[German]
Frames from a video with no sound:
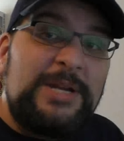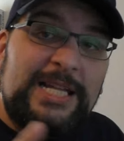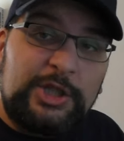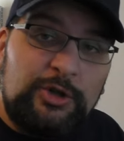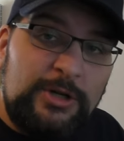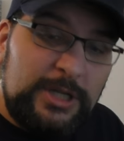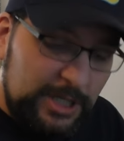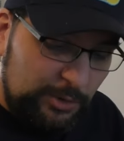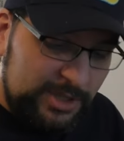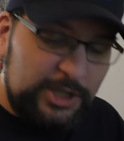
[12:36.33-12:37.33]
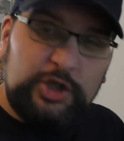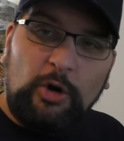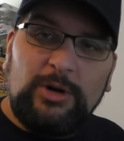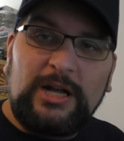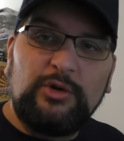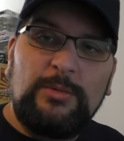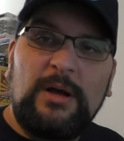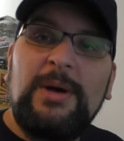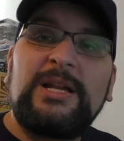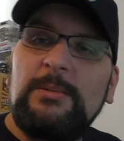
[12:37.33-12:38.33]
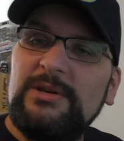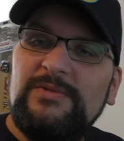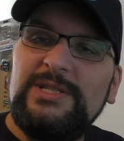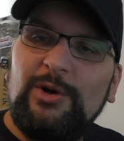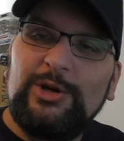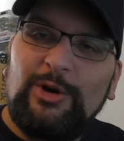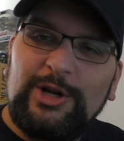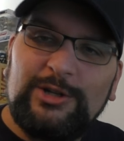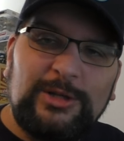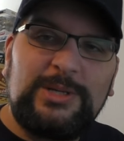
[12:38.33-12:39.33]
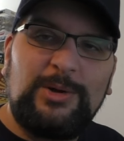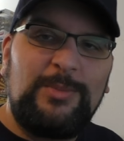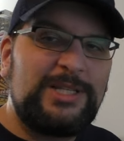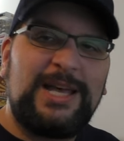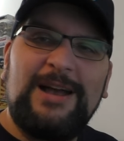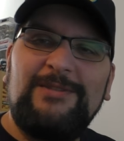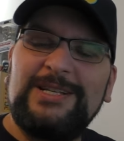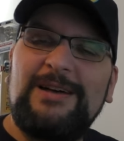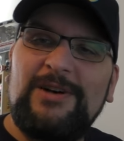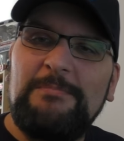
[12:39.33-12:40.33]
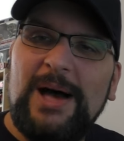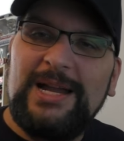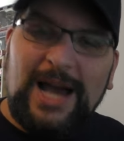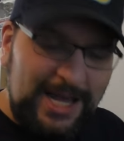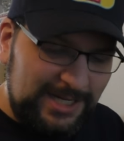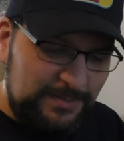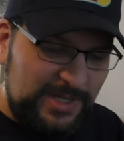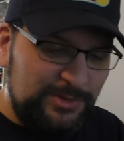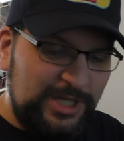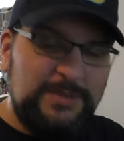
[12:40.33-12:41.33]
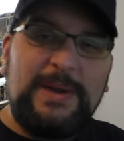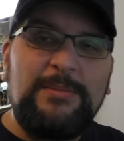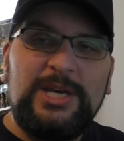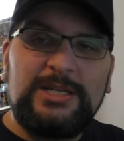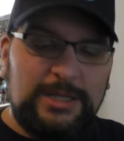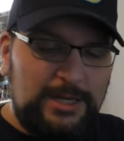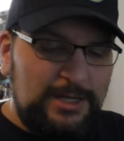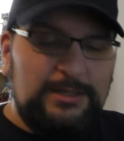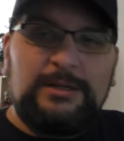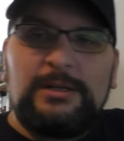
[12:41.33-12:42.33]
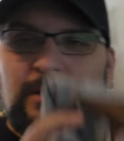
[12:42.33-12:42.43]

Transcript: habe letzt schon eine kurze Show darüber gemacht, aber ich will sie euch heute trotzdem nochmal zeigen, weil das einfach mein eigenes persönliches Baby ist. Ne?